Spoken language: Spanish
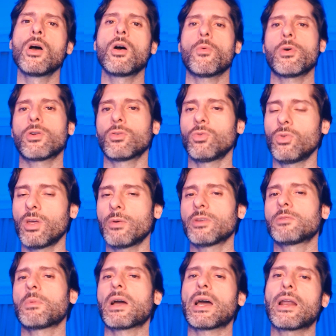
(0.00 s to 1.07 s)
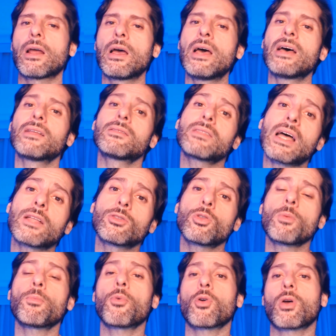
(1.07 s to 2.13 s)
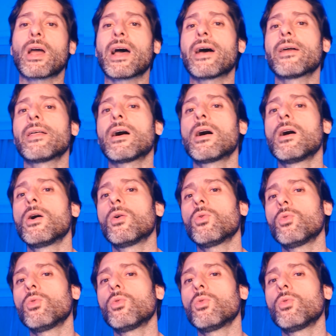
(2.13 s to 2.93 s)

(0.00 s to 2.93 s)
bueno, tú debes pagar tanto por cada